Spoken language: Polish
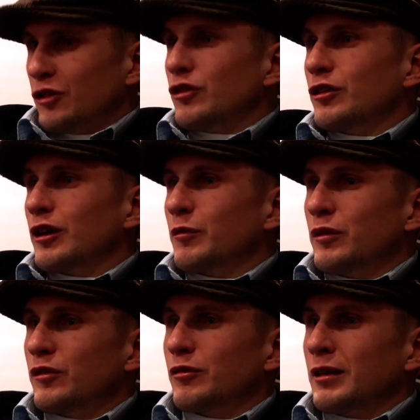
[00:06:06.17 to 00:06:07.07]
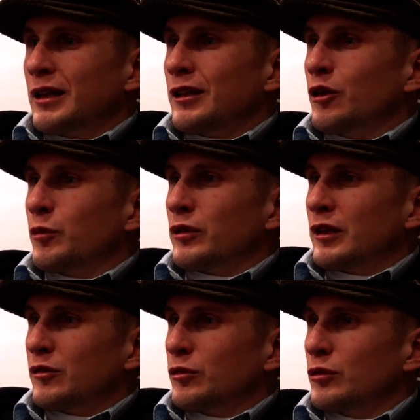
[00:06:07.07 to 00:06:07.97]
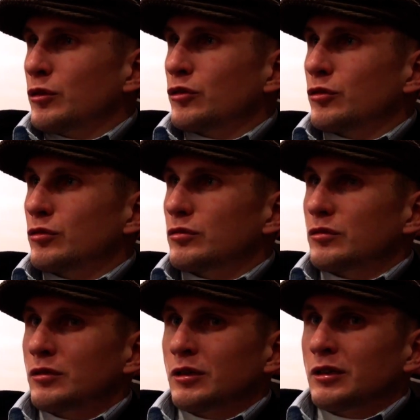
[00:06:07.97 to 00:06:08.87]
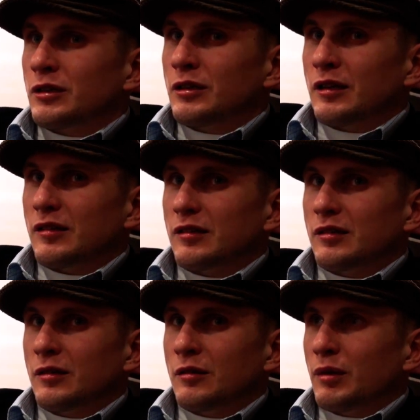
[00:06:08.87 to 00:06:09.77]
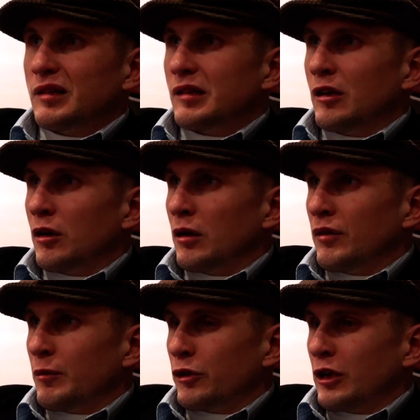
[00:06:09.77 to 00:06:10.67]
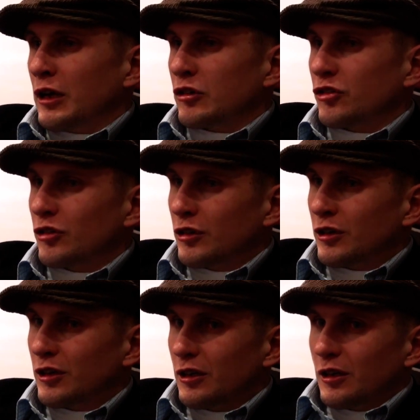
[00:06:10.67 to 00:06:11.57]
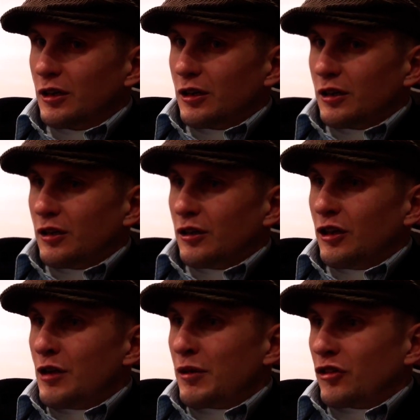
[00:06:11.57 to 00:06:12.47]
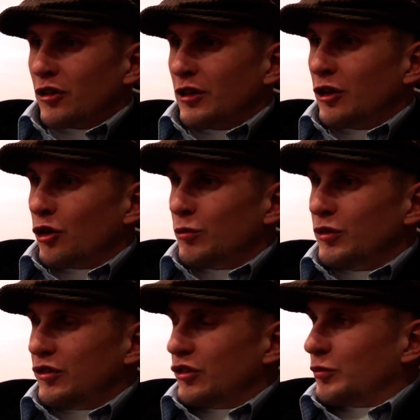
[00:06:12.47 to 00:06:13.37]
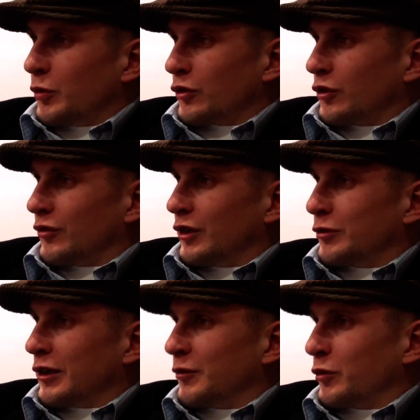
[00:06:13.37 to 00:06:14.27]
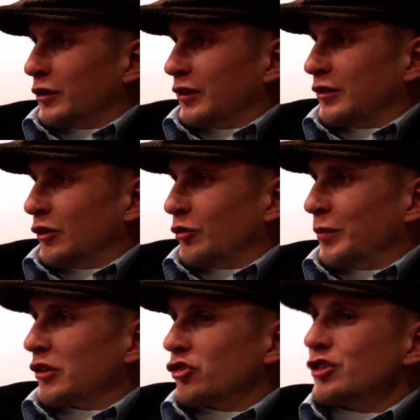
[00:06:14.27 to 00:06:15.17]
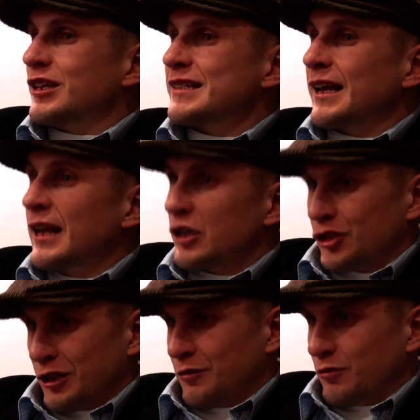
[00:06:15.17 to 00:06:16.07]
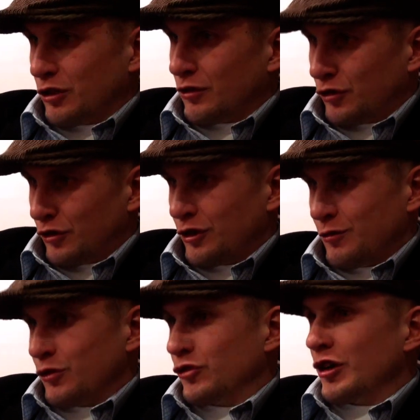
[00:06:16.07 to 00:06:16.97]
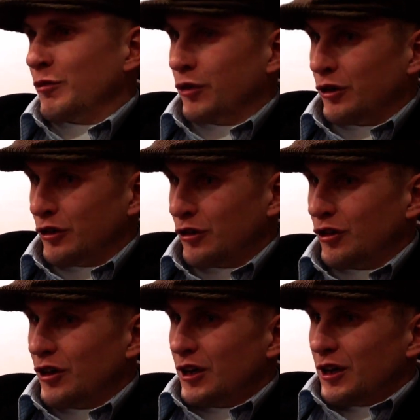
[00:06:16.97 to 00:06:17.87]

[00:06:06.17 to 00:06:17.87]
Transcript: E, jakby składanie tego protestu y, jest y, bezcelowe, ponieważ y, Y, nie ma żadnej komisji sportowej, która te protesty rozpatrzy, niezależnej przede wszystkim, to trzeba powiedzieć.